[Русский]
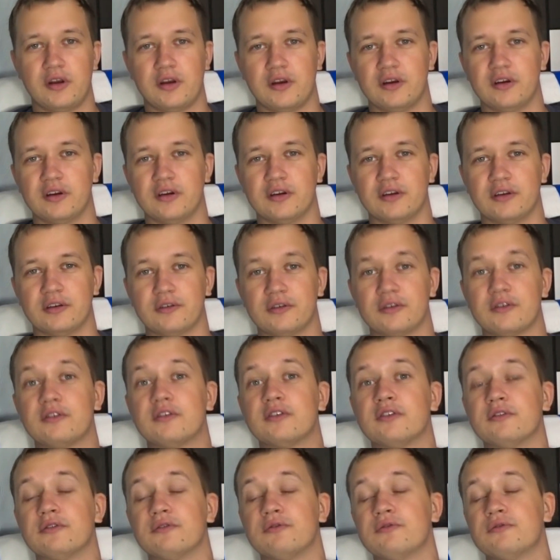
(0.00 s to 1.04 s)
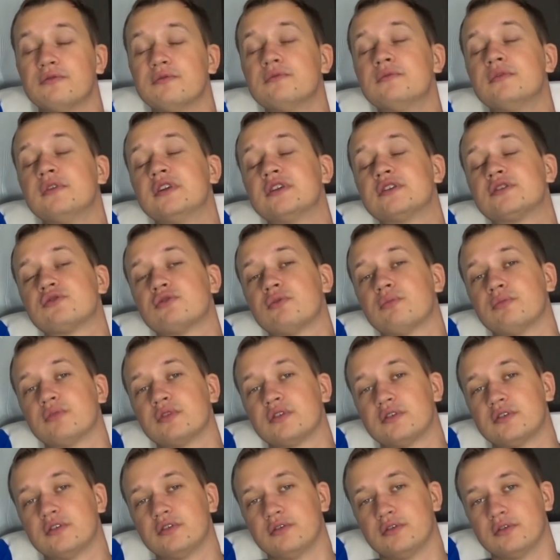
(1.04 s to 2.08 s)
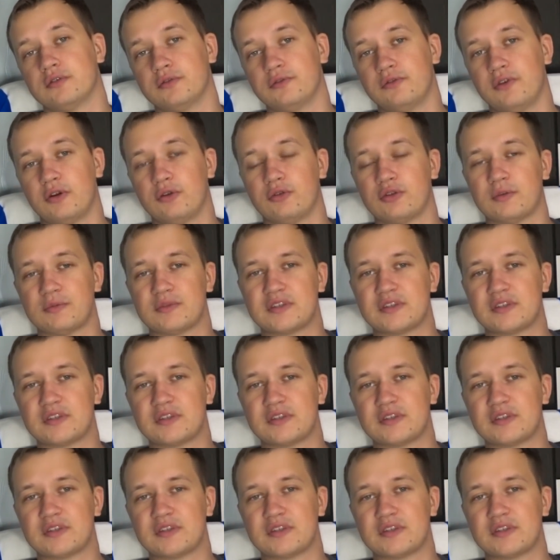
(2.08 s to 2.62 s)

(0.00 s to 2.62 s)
Э, к, лицом к воротам